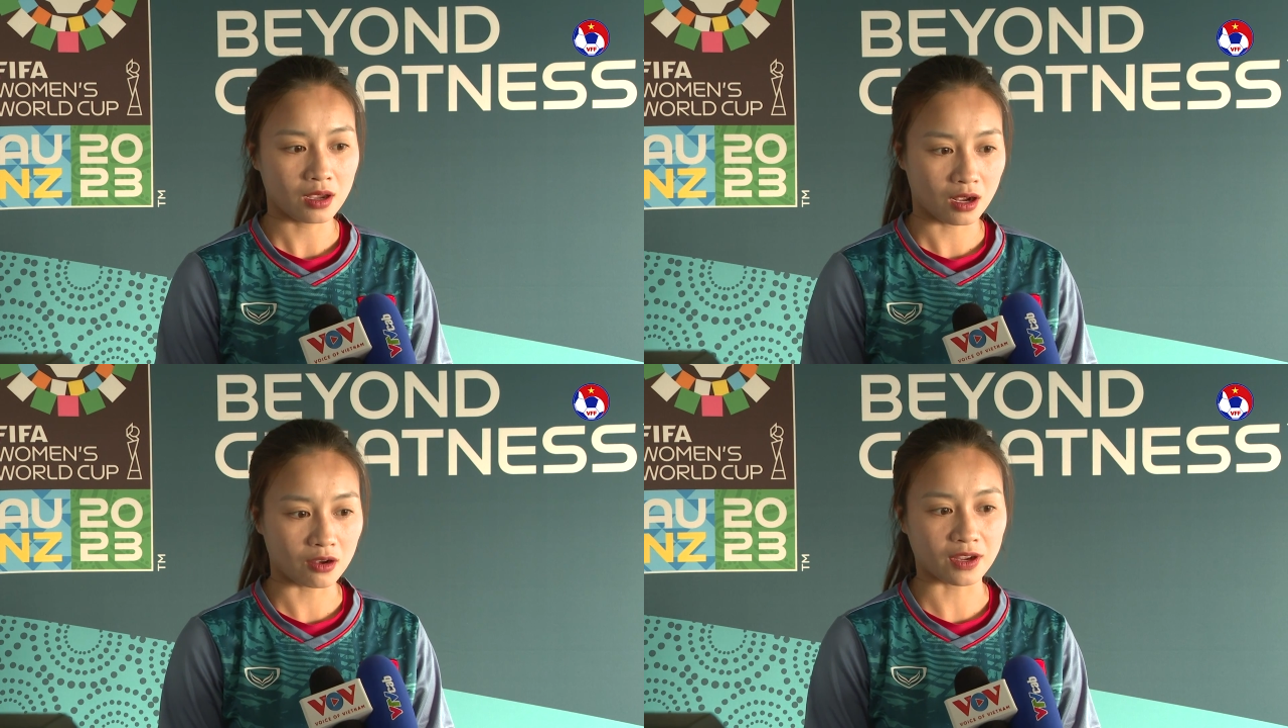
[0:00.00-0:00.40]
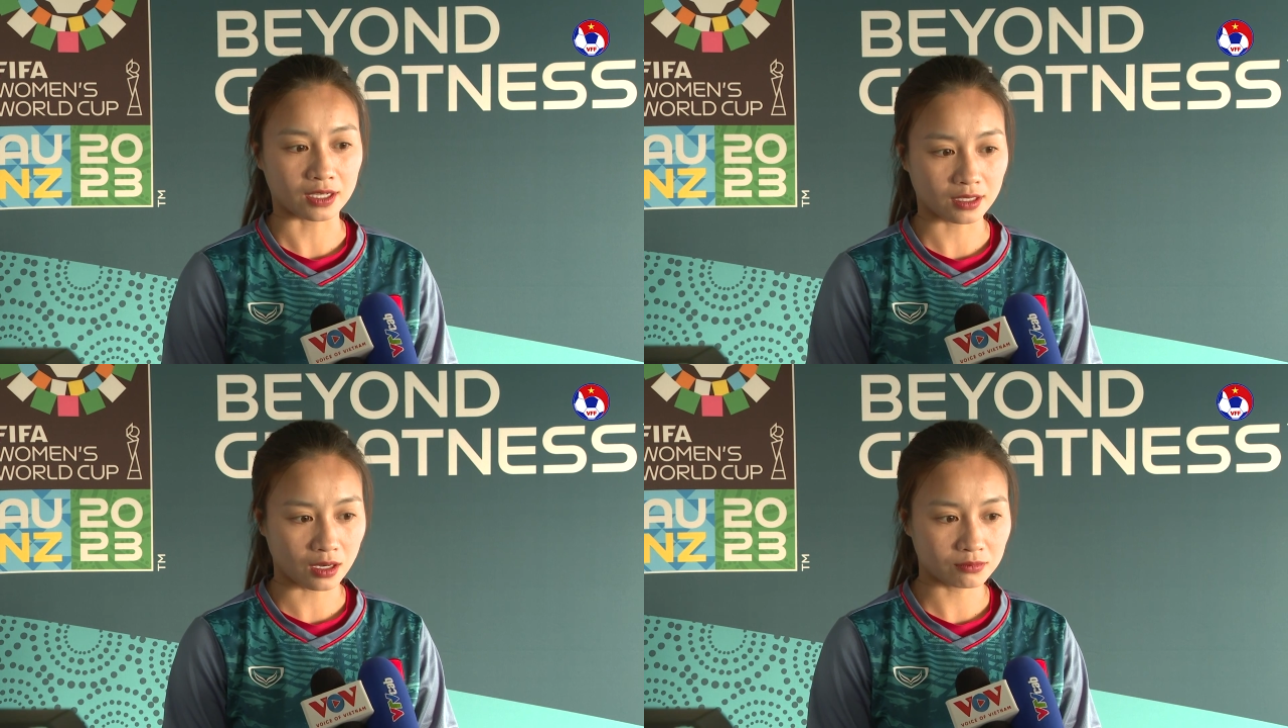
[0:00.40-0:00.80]
họ
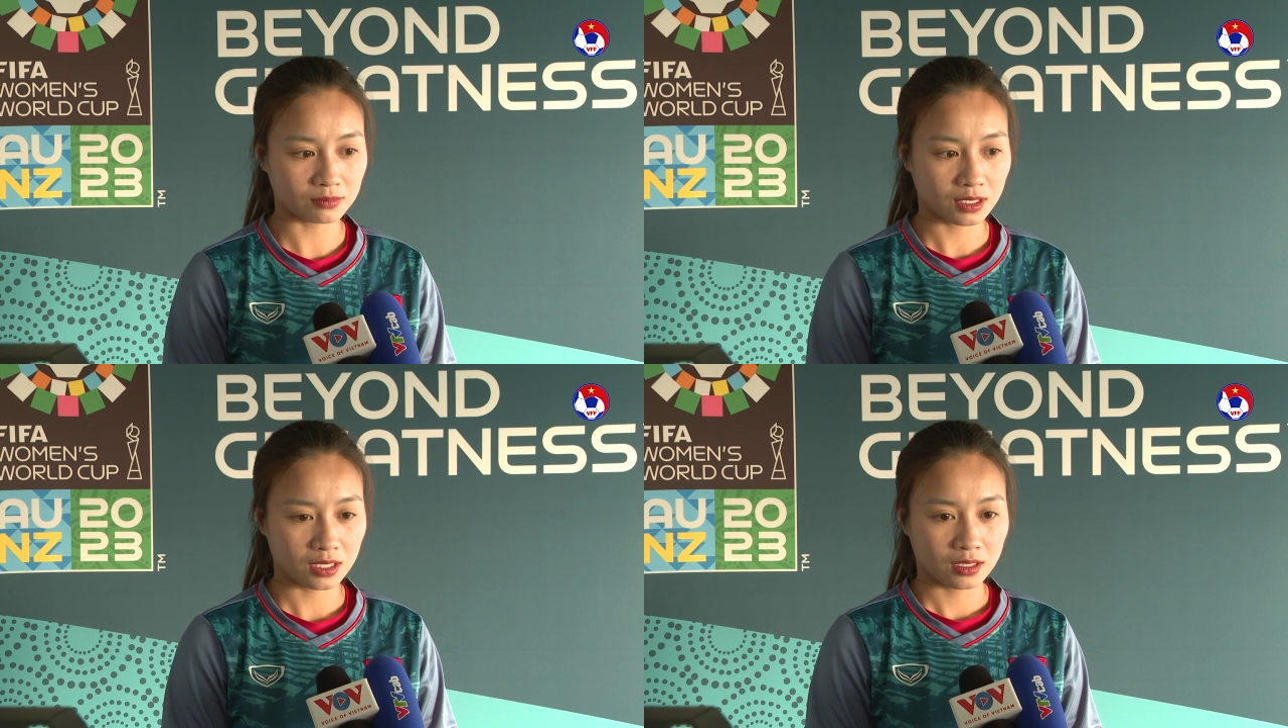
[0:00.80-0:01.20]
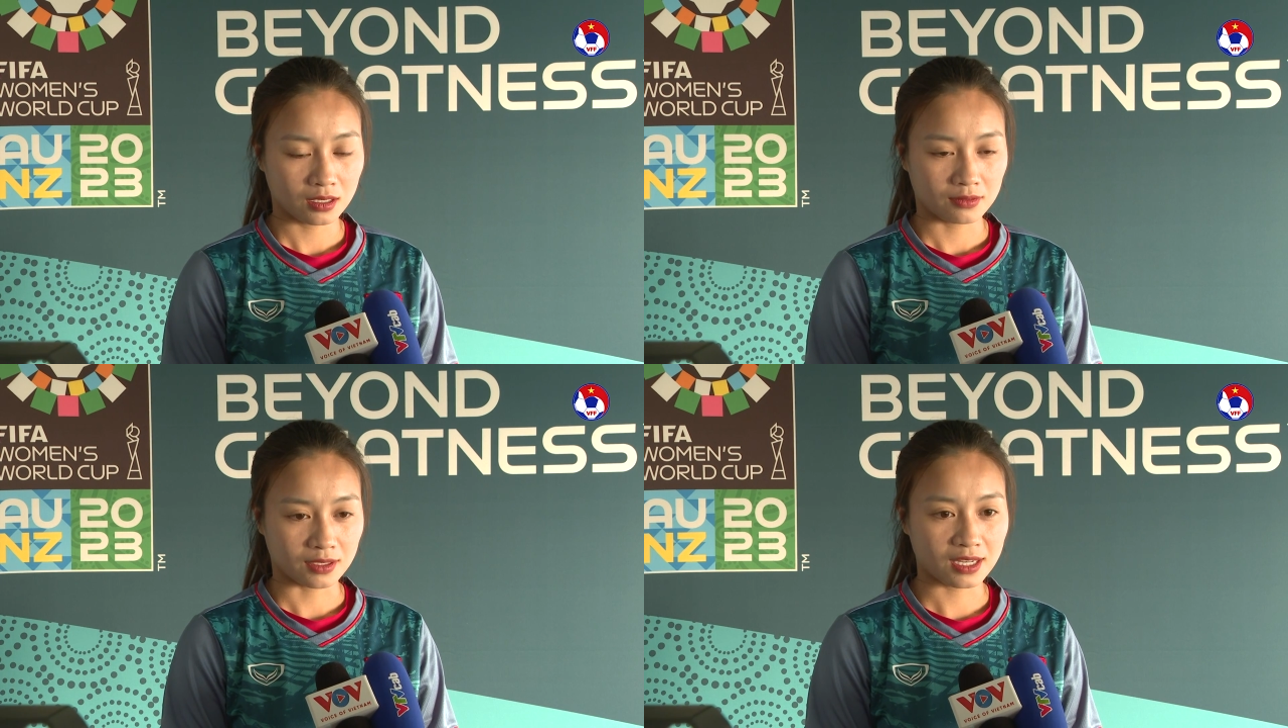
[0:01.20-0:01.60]
phản công.
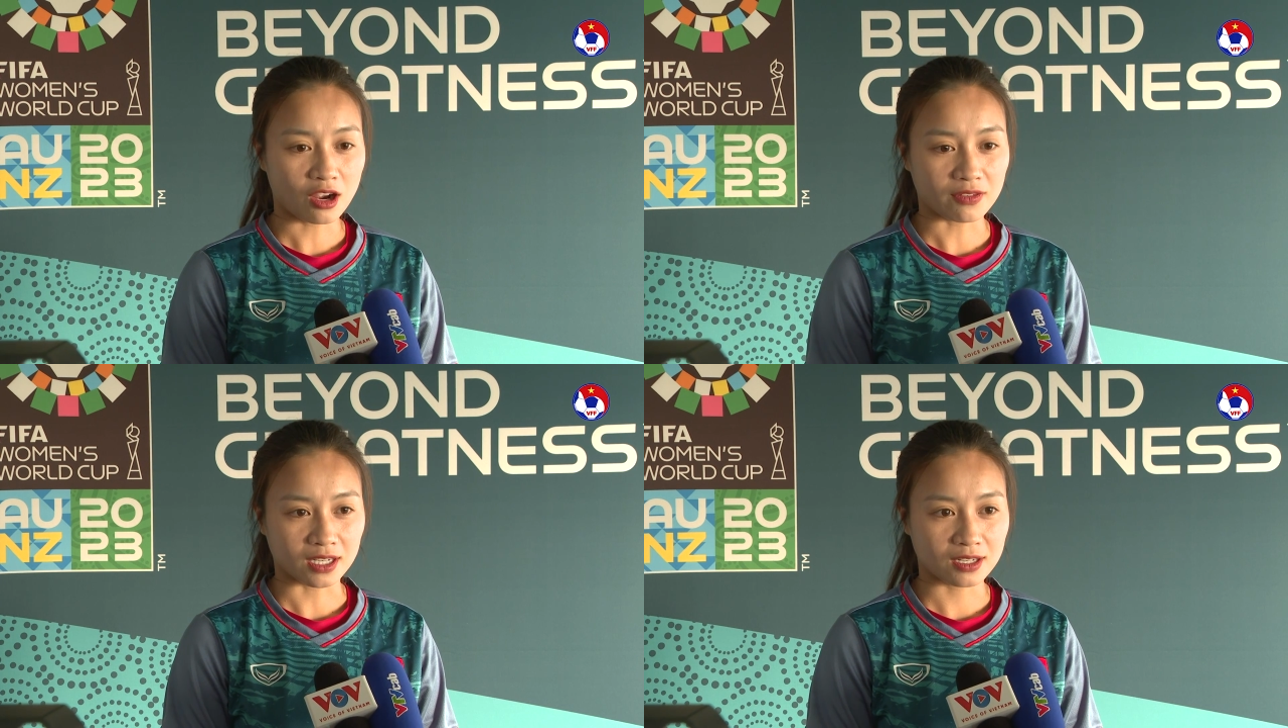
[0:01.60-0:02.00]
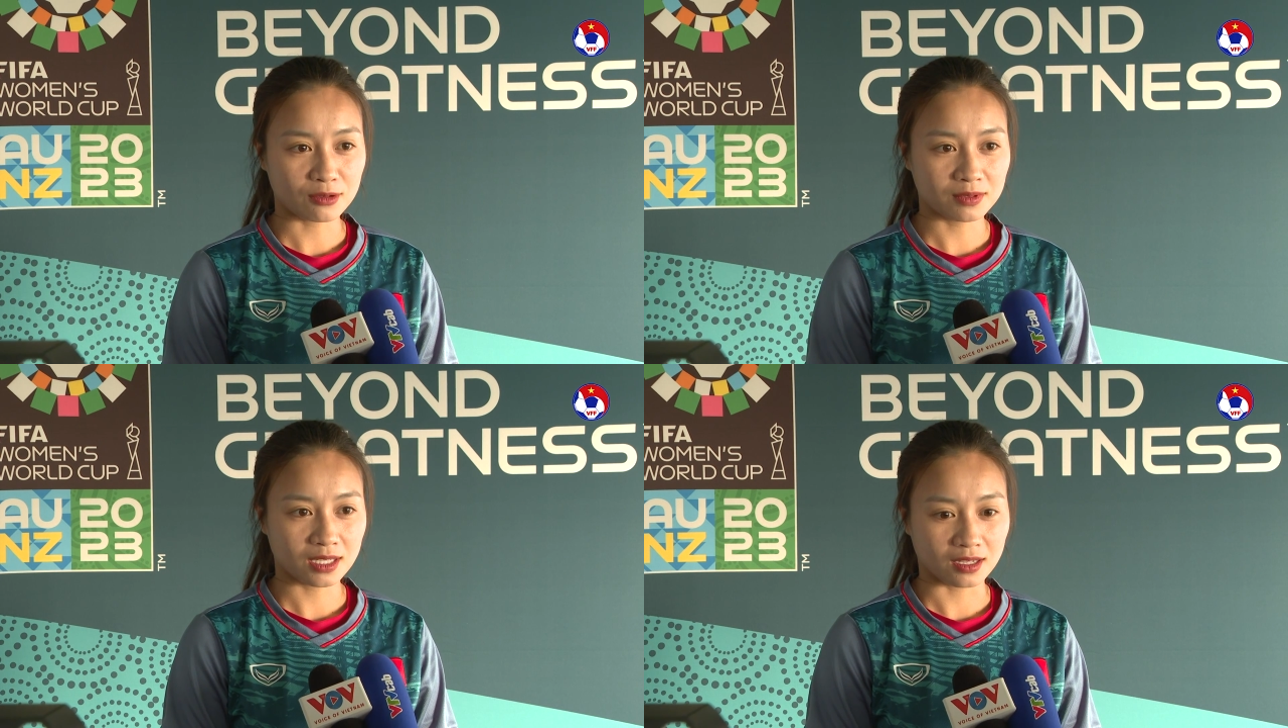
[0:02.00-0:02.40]
Và khi họ phản
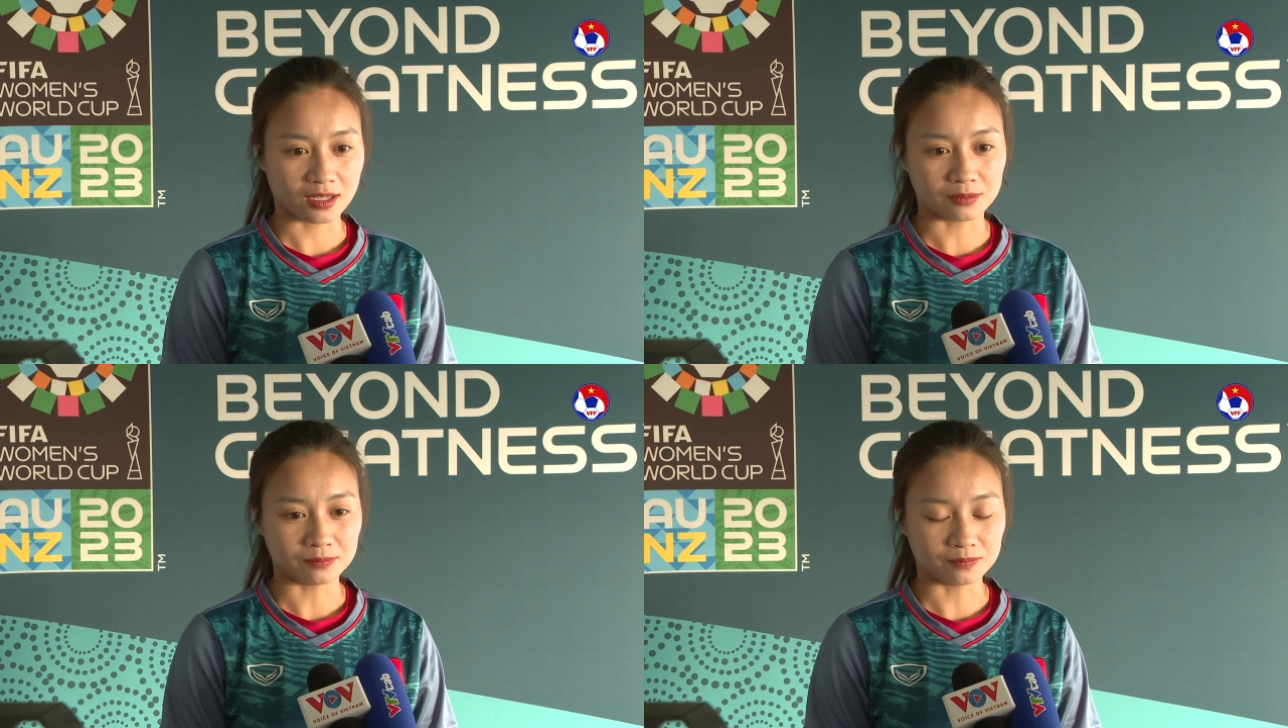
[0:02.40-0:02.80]
công thì